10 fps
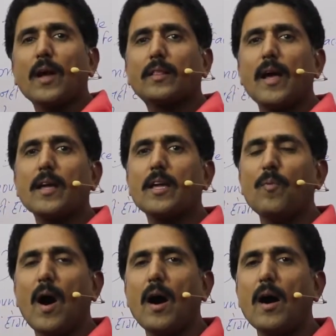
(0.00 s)
लगता है कि
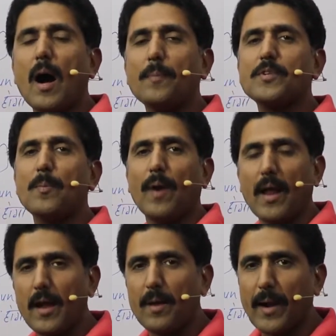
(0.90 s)
वहां आपसे
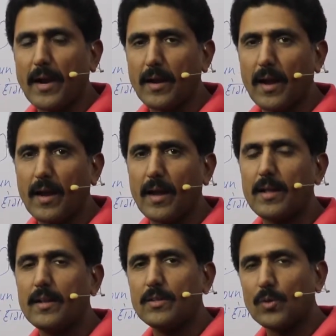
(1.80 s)
बड़े हैं बैठे
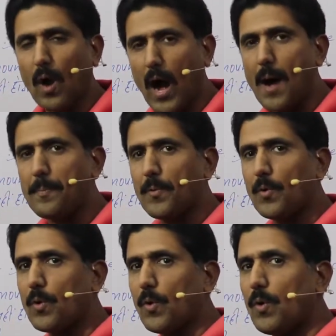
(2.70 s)
हैं तो
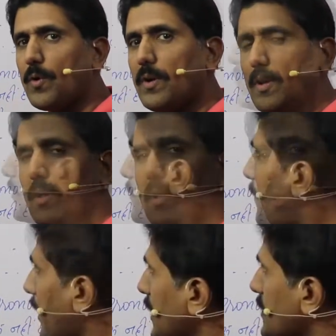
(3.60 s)
आपको
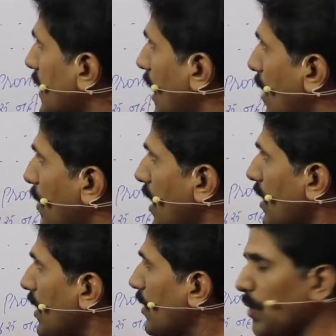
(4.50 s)
फ्रेंड्स के अलावा
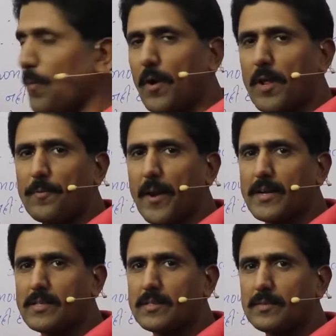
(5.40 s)
गुड मॉर्निंग
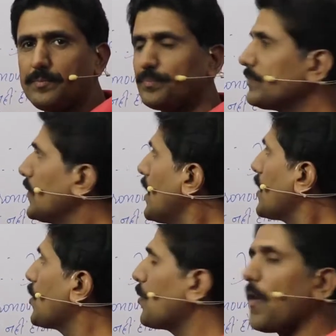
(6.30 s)
फ्रेंड्स
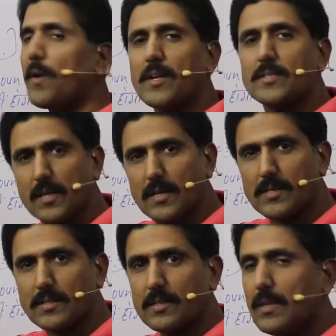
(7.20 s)
गुड मॉर्निंग
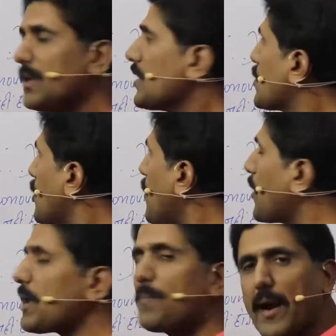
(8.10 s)
सर्स गुड
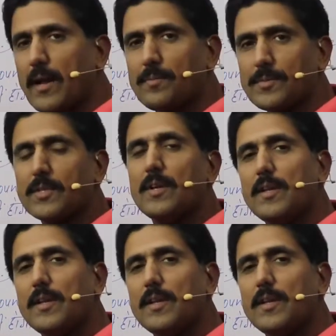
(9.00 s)
मॉर्निंग मैडम्स